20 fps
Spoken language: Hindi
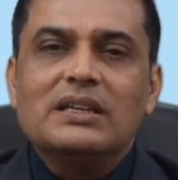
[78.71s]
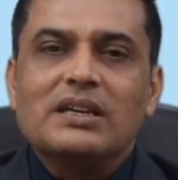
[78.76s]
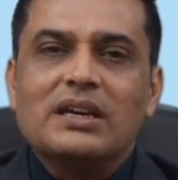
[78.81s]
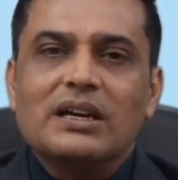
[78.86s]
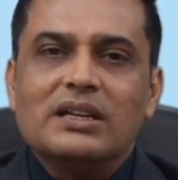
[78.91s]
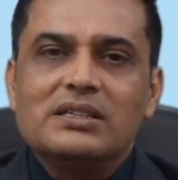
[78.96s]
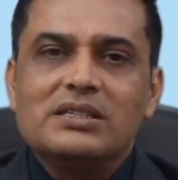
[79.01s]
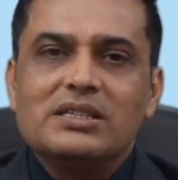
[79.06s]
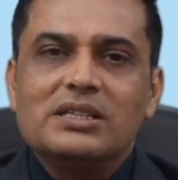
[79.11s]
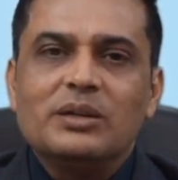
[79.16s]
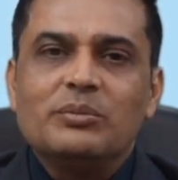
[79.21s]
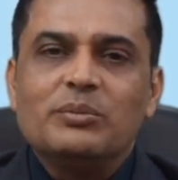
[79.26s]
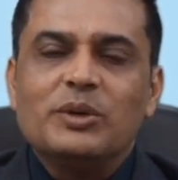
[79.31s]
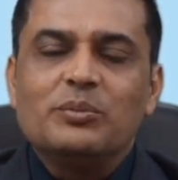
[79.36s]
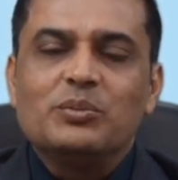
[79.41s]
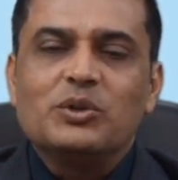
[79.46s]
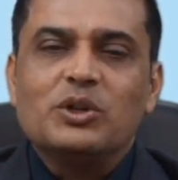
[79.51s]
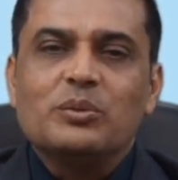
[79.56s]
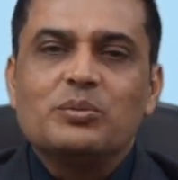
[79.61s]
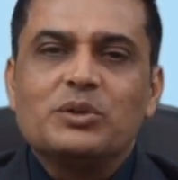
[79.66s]
कैल्शियम
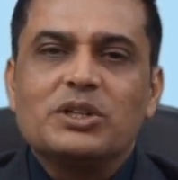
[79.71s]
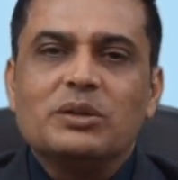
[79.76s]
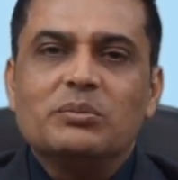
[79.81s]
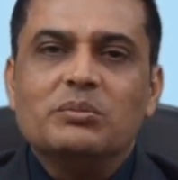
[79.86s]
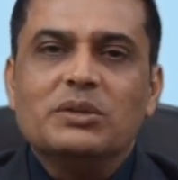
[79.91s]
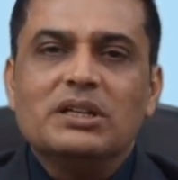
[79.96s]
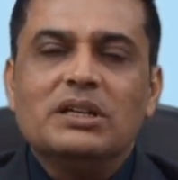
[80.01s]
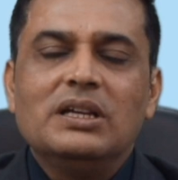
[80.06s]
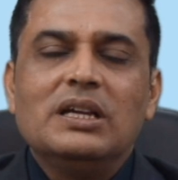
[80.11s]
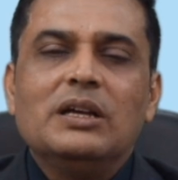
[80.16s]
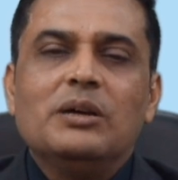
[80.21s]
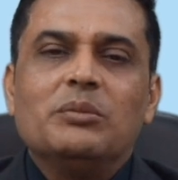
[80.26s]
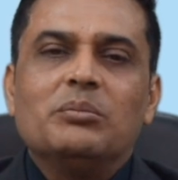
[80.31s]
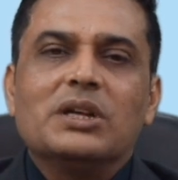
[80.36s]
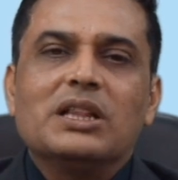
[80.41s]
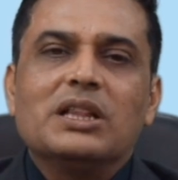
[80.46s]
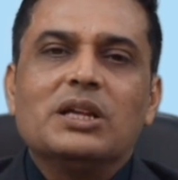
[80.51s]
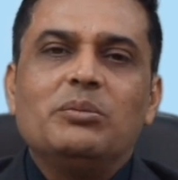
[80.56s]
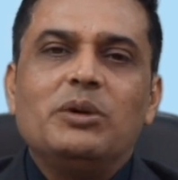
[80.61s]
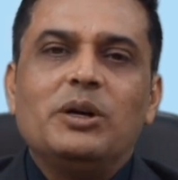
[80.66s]
एब्जॉर्प्शन में
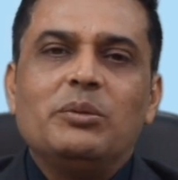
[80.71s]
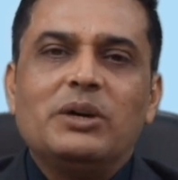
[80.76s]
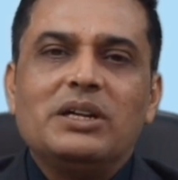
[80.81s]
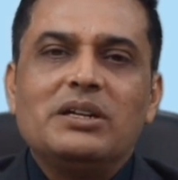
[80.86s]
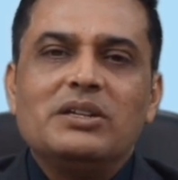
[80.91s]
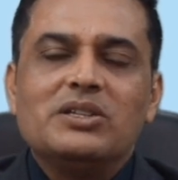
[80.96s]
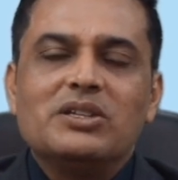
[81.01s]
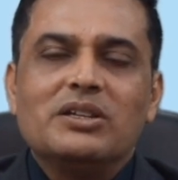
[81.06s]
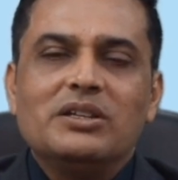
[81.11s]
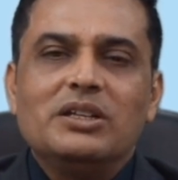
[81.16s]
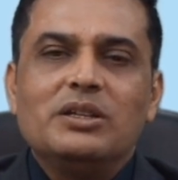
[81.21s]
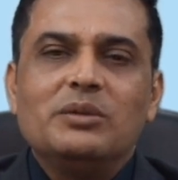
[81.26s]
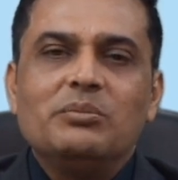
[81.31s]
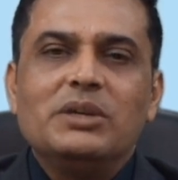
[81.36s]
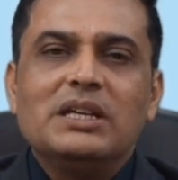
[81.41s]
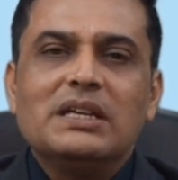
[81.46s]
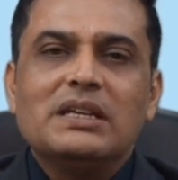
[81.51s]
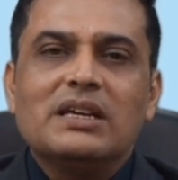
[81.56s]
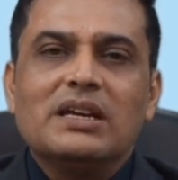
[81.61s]
मतलब हमारे शरीर में